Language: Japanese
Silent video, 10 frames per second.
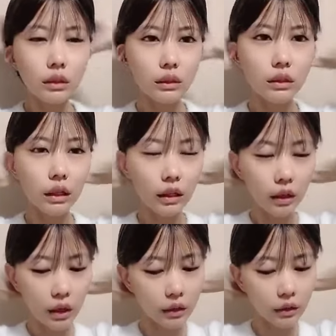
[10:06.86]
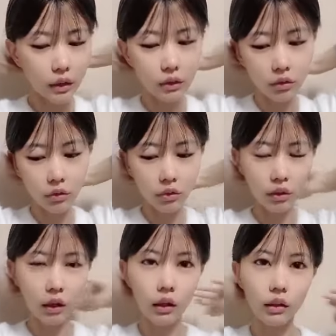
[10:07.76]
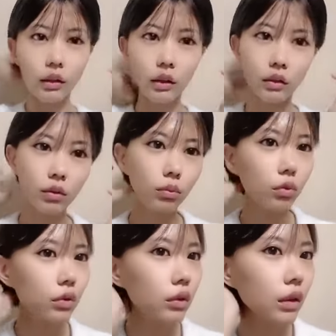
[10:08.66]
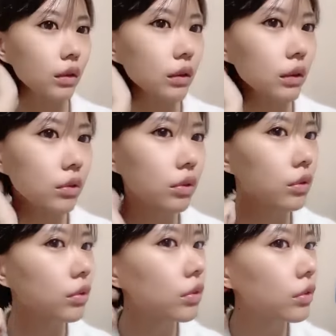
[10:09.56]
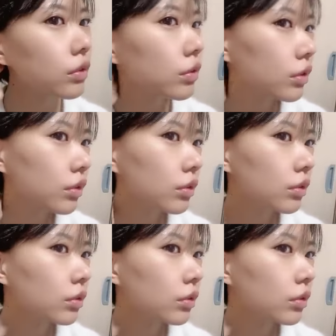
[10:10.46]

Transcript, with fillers: 医者関係の人かっけえって思った命を救う仕事